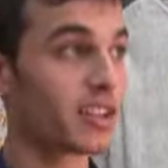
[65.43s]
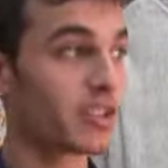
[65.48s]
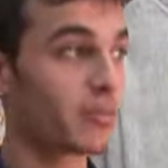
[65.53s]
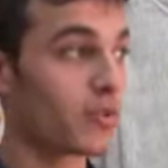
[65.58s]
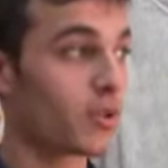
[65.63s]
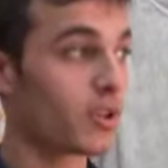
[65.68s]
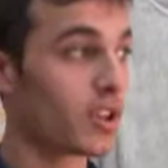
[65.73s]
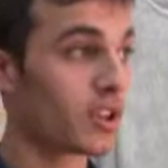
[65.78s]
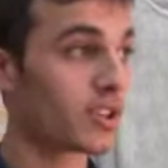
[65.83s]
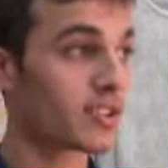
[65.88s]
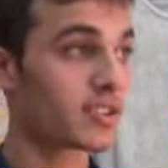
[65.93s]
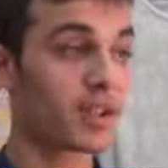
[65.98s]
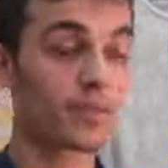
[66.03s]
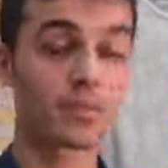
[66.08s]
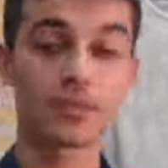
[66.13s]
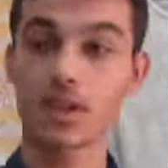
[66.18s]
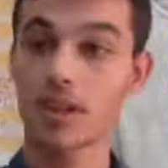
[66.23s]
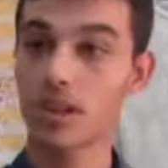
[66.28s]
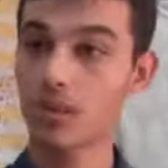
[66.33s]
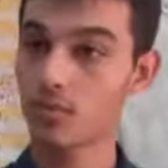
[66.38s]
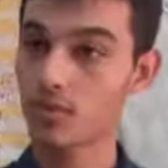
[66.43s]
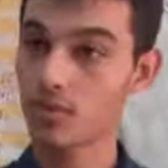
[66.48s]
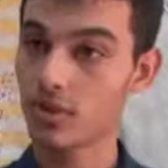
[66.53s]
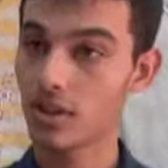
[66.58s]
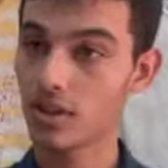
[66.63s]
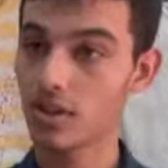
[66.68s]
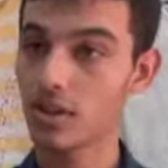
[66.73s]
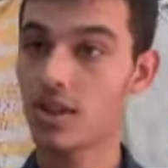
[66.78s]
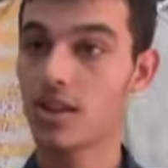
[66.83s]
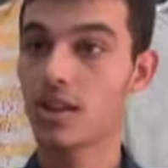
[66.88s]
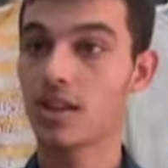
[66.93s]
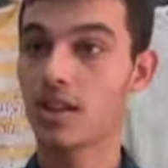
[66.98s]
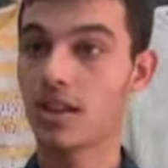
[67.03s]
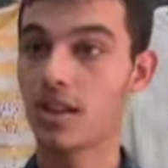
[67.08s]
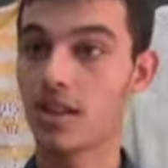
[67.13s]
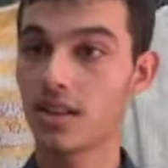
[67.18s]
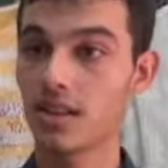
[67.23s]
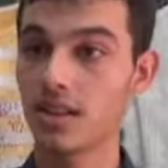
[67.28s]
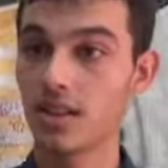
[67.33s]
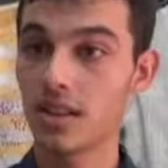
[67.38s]
ekibi olarak zabıtalar buradan
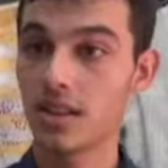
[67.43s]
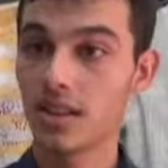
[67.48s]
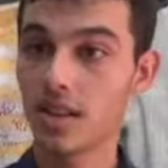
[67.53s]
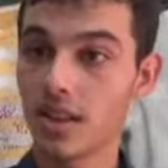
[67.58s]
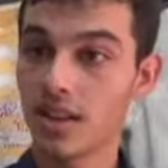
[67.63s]
yani